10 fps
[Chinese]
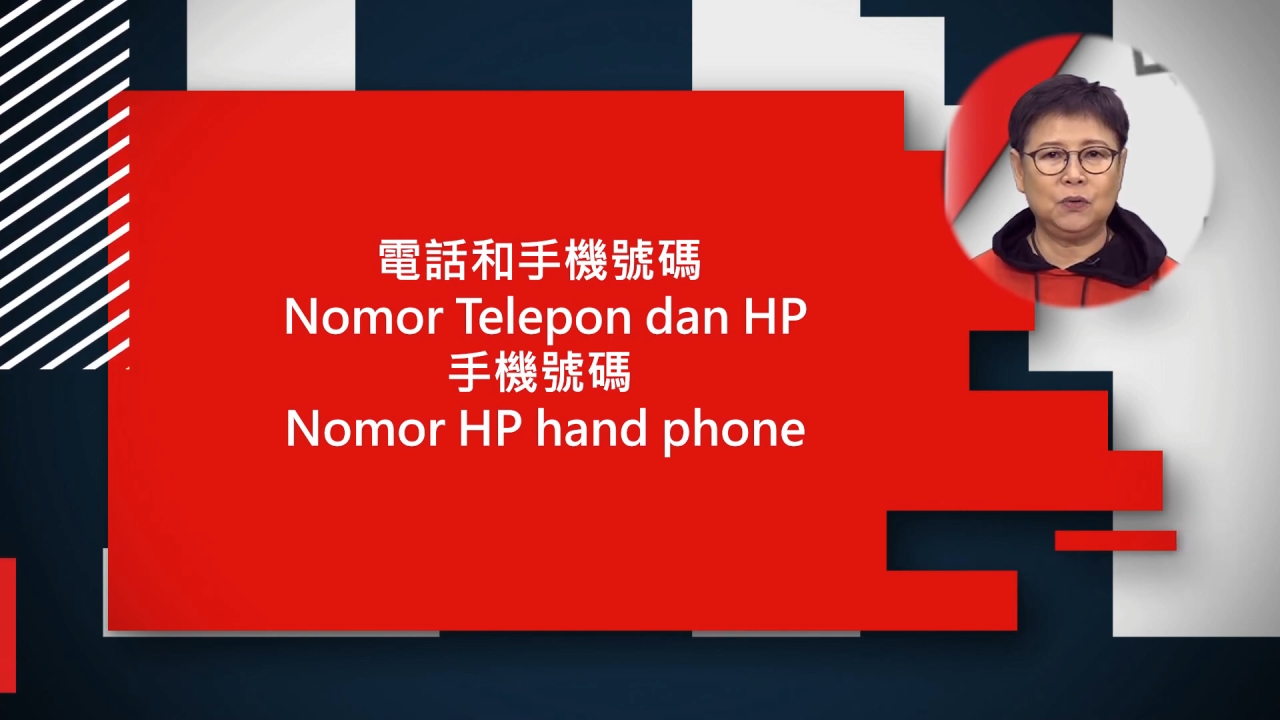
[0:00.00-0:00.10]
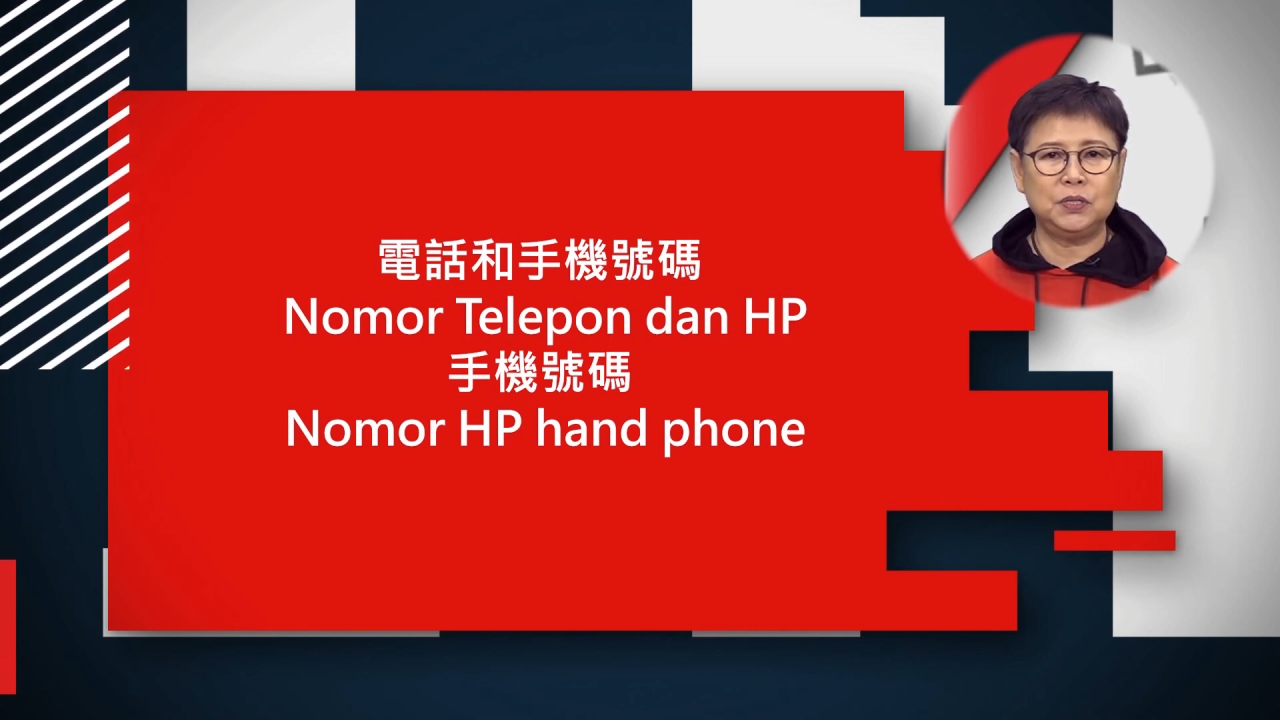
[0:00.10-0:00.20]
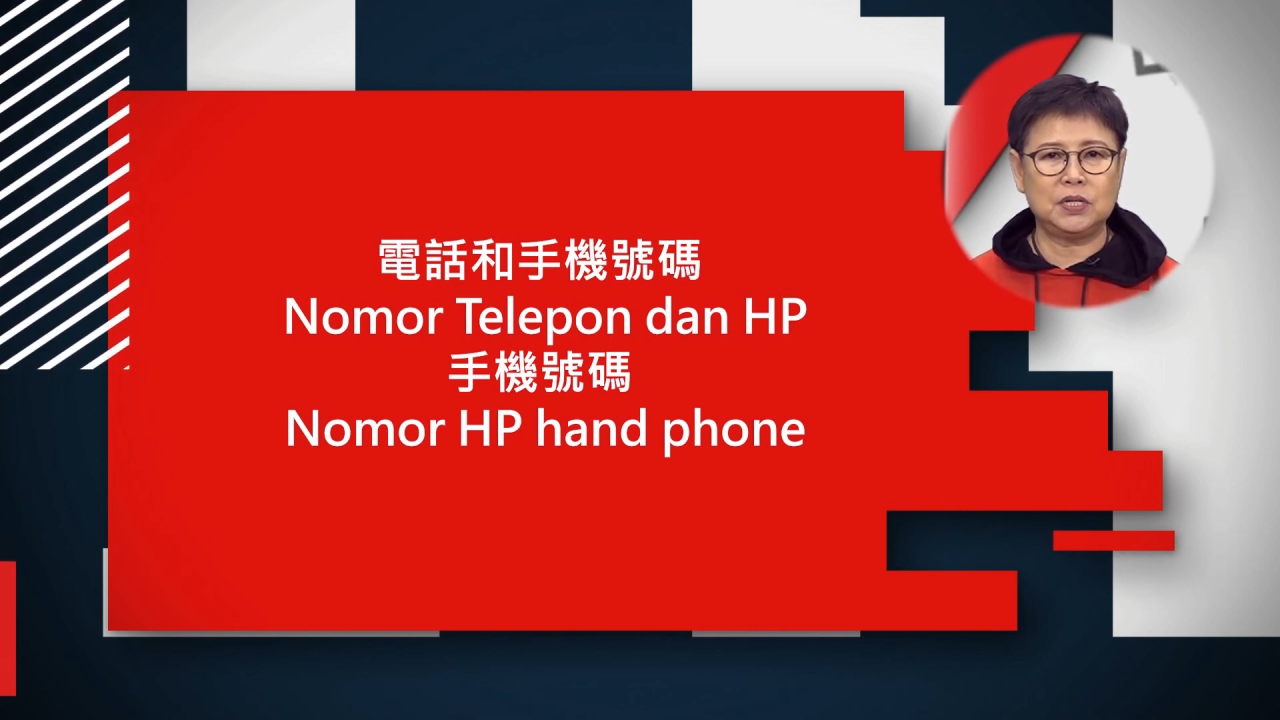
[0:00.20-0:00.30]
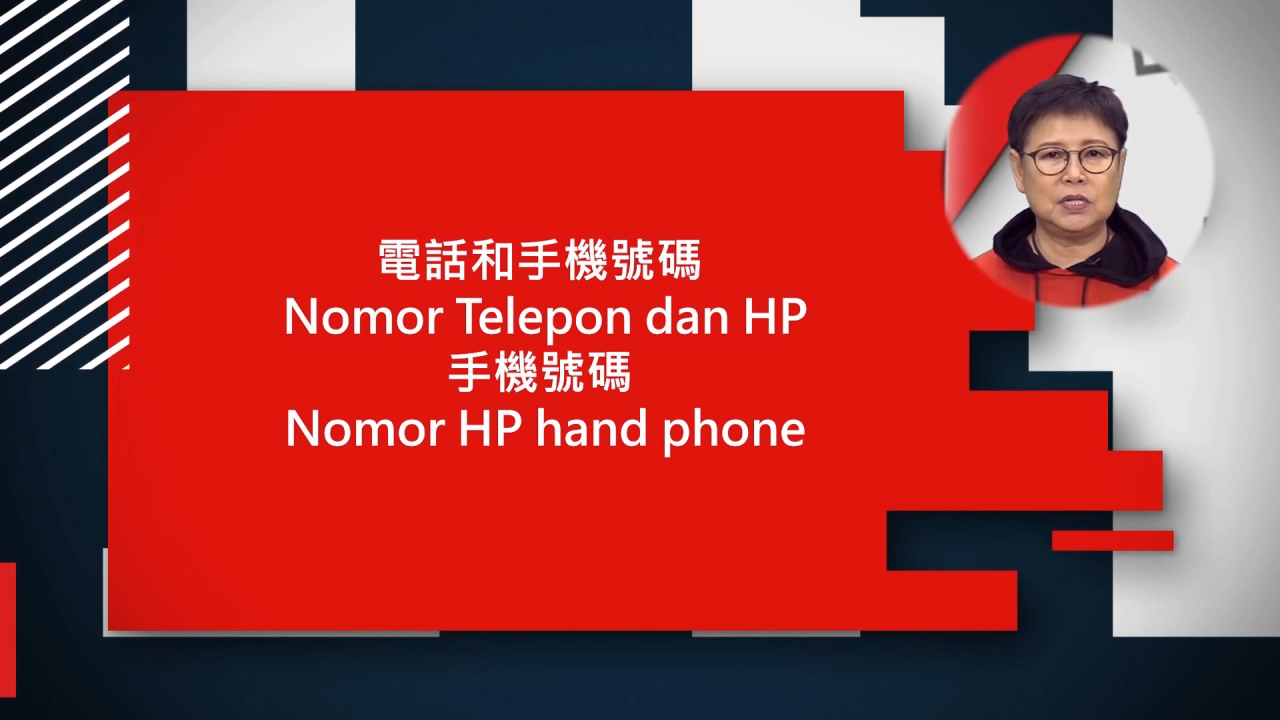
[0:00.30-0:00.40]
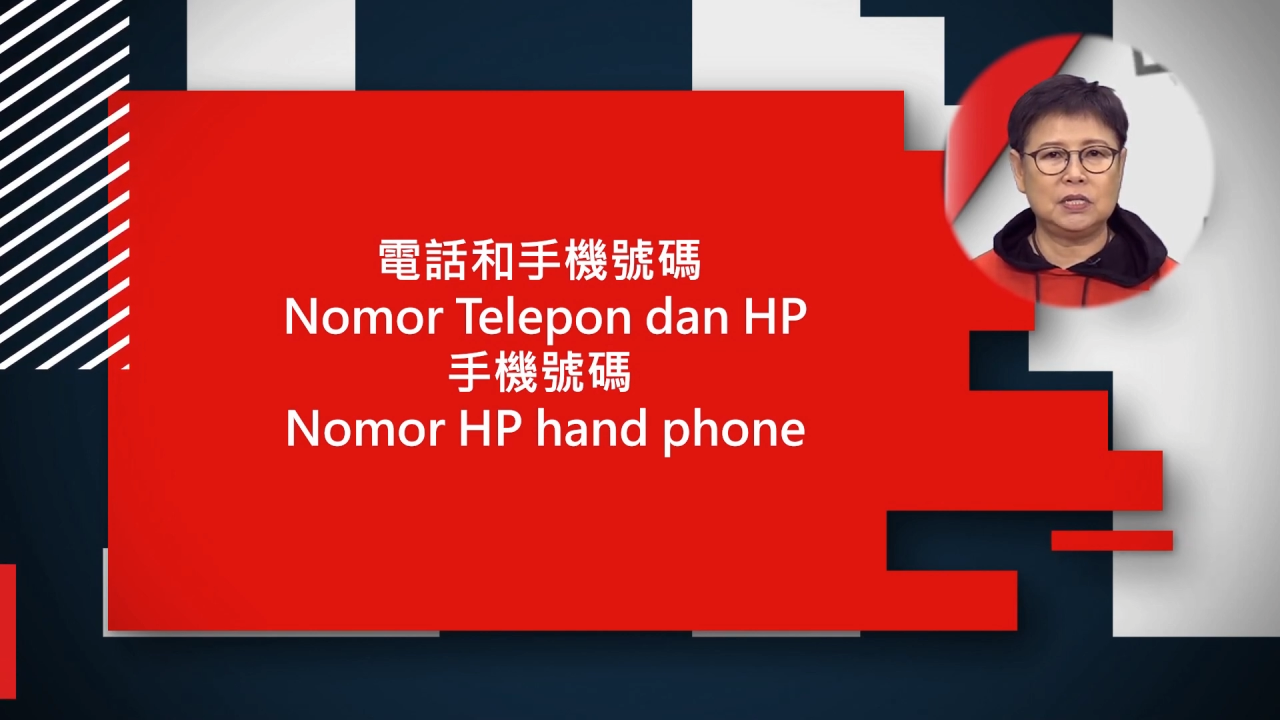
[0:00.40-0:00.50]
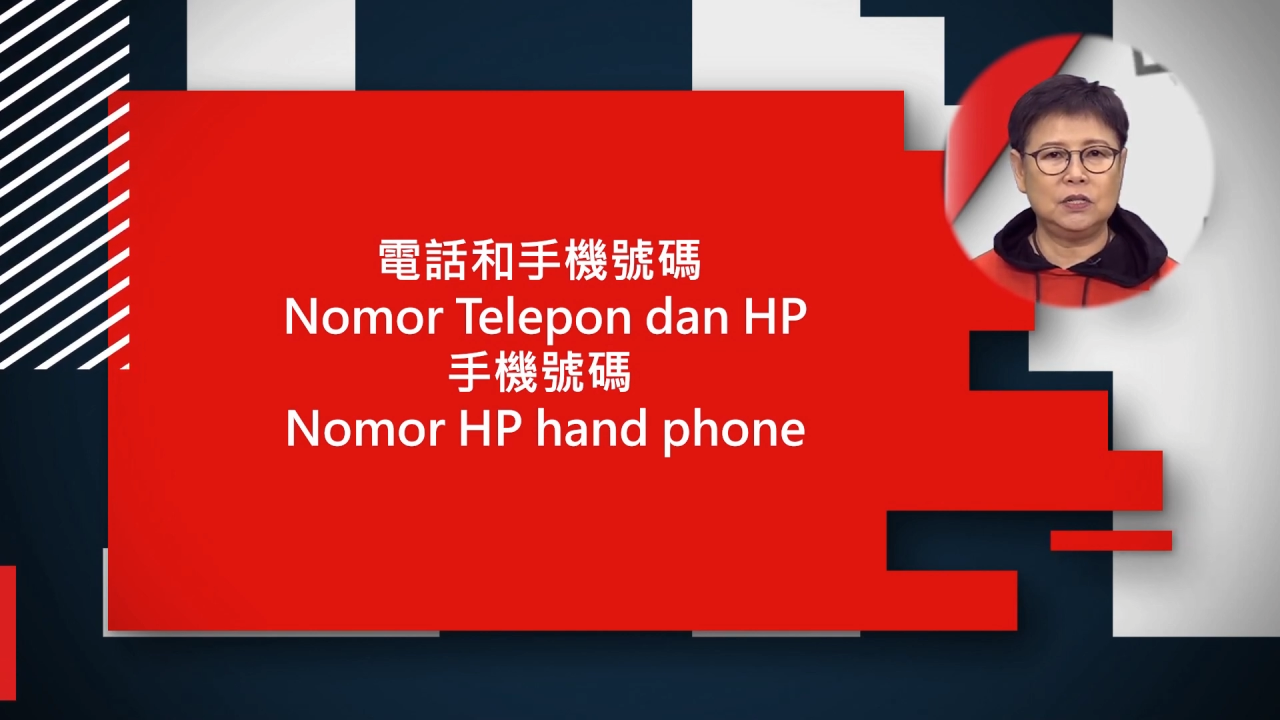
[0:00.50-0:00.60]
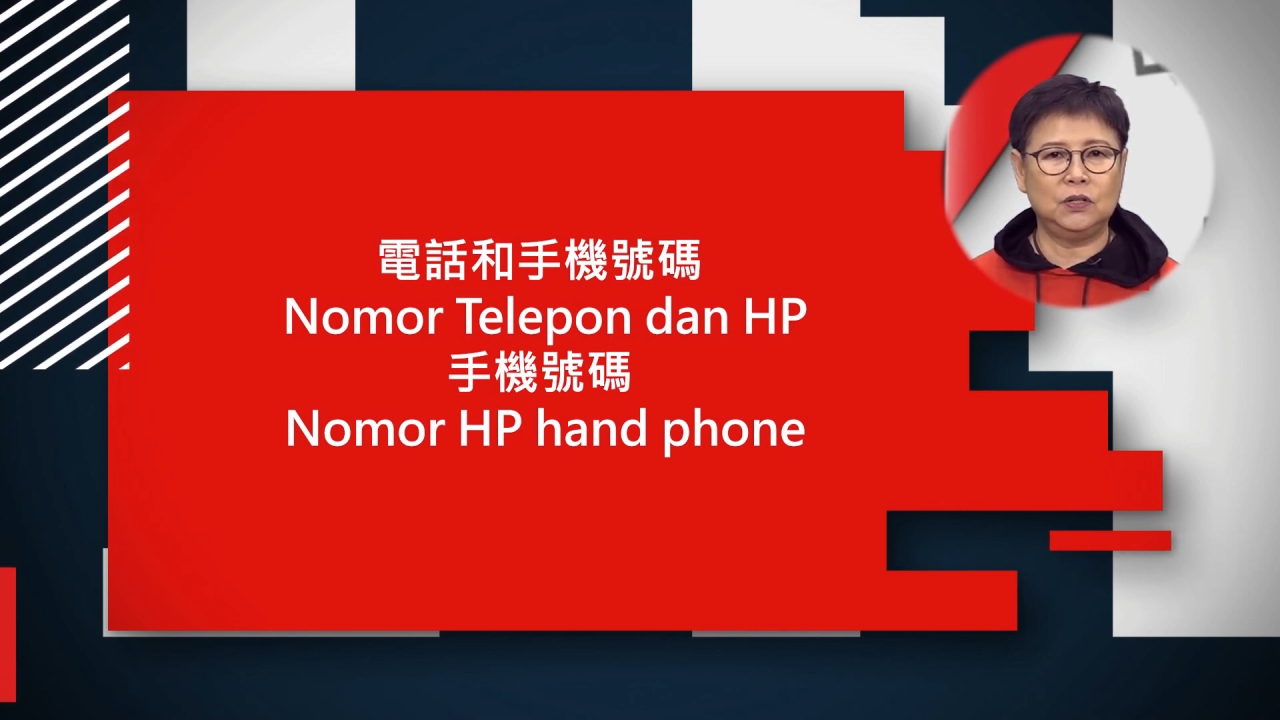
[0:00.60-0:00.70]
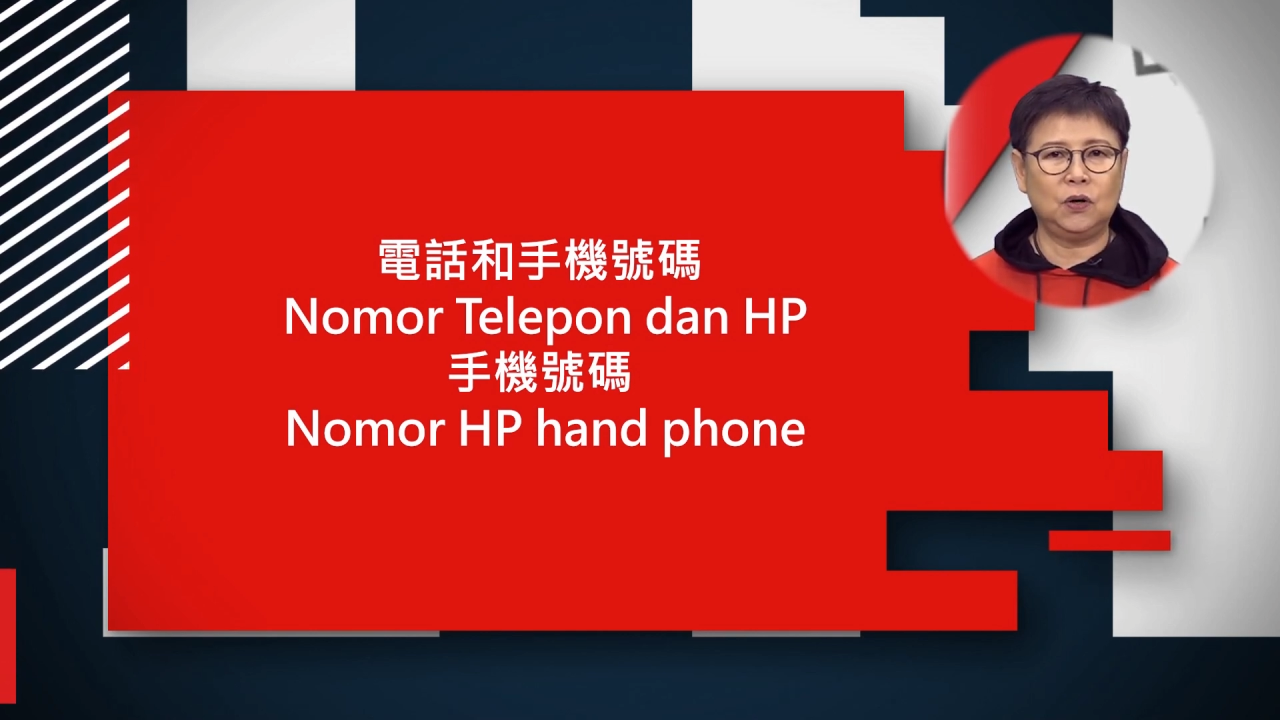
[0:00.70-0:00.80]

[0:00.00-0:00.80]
或者是